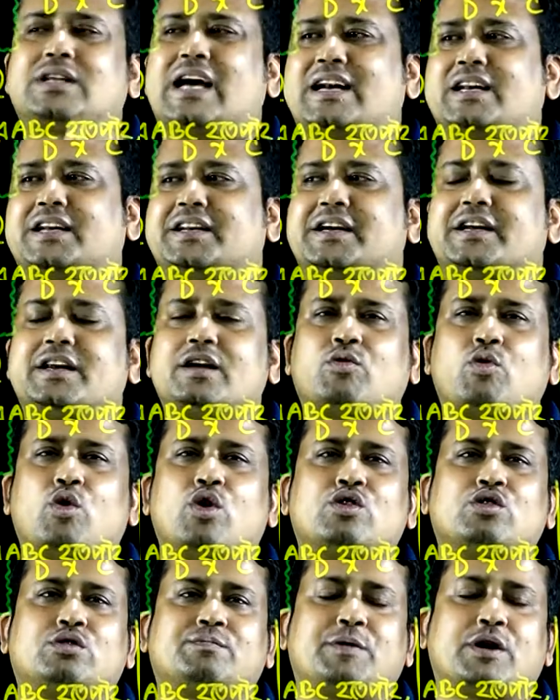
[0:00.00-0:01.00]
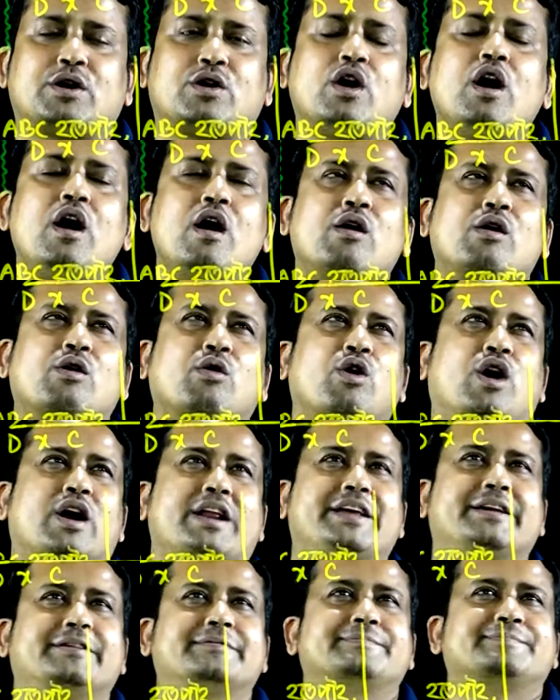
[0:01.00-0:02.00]
থার্টি ডিগ্রি কোণ উৎপন্ন
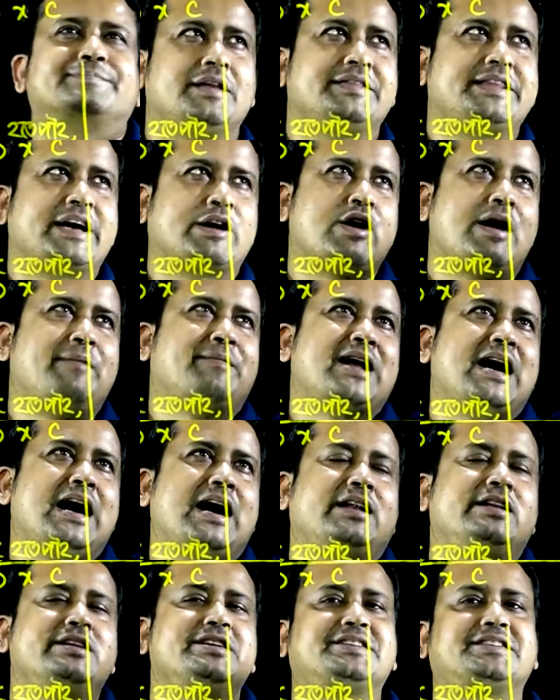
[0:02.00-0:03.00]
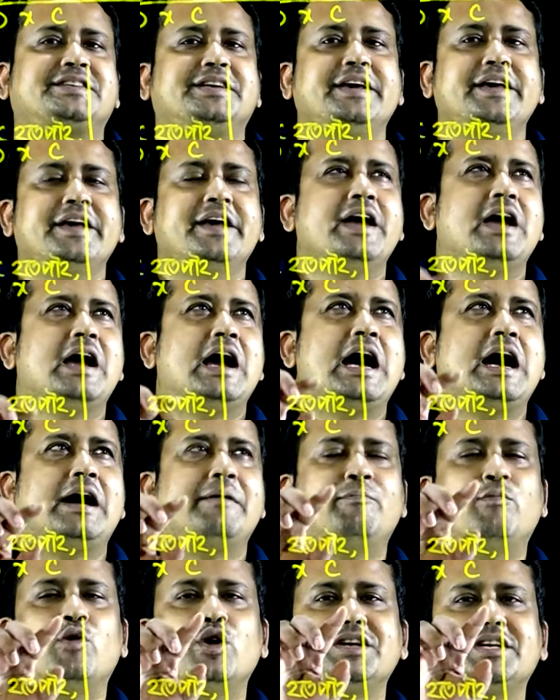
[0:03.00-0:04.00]
করে দেখো আমরা লিখছি
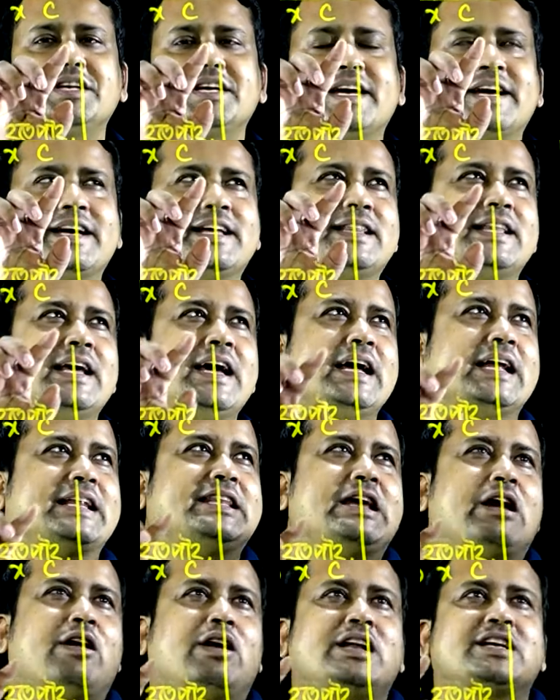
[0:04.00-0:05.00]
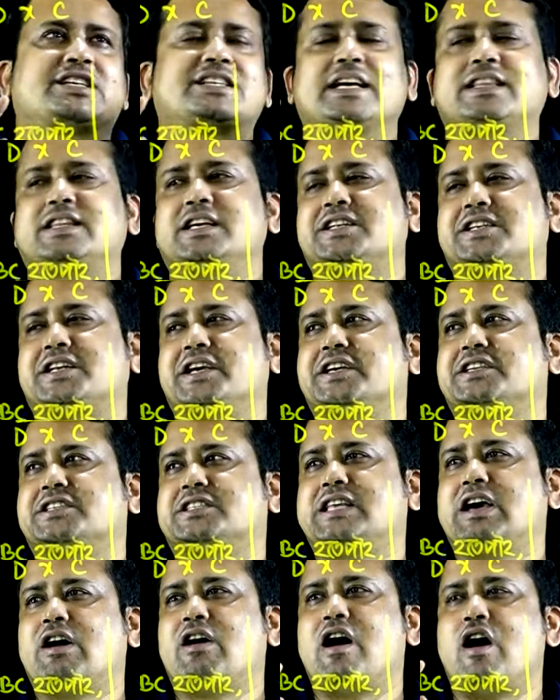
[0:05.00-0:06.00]
মইটিকে দেওয়ালের সাথে ঠেস
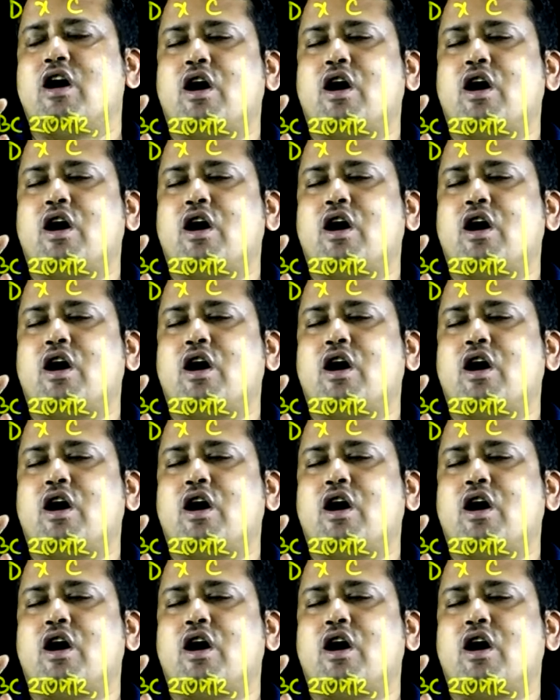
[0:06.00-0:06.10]
দেওয়া